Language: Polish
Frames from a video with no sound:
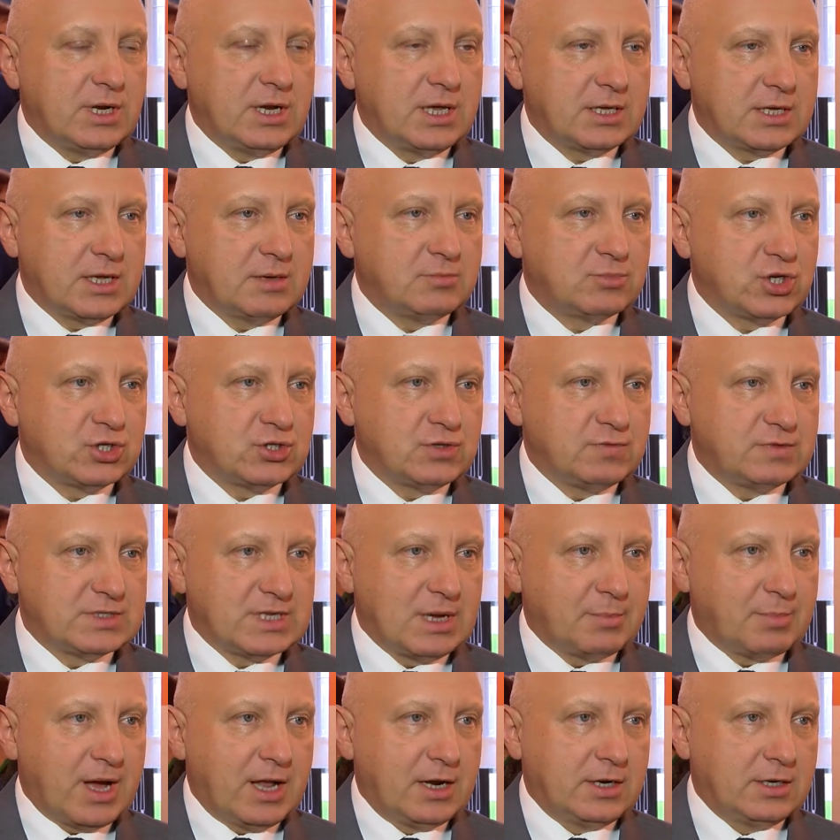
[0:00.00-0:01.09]
lekiem
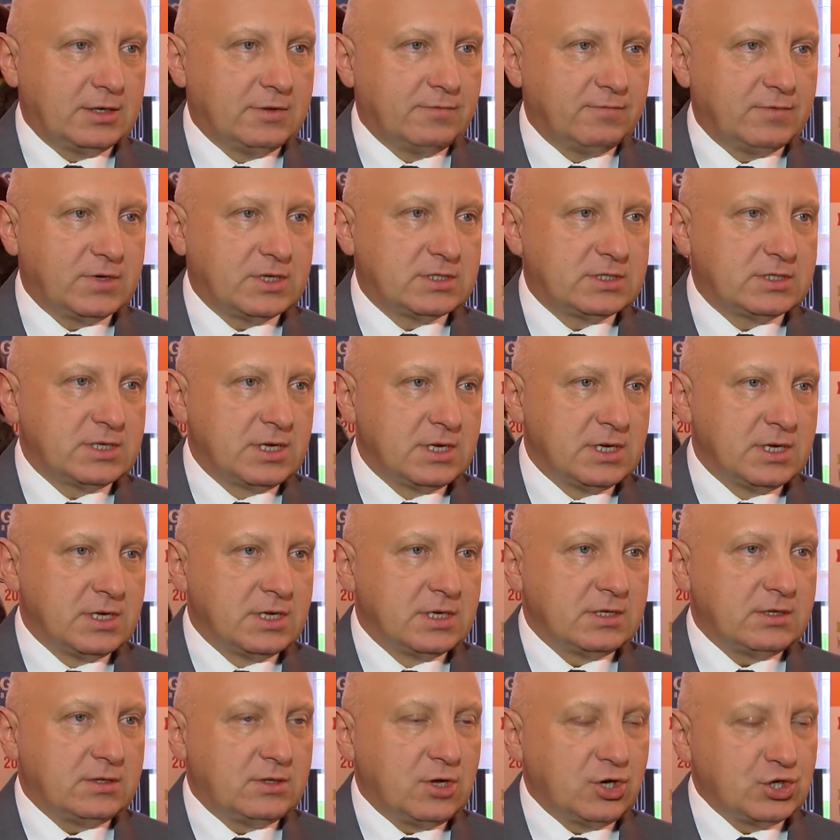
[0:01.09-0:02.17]
przeciwzapalnym, więc
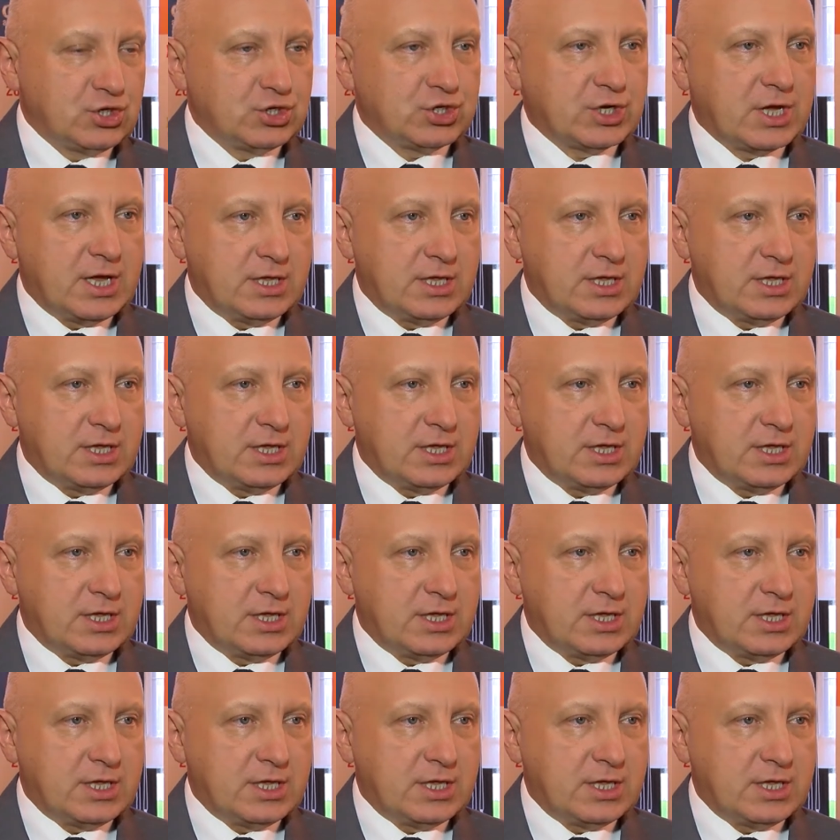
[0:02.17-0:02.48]
dość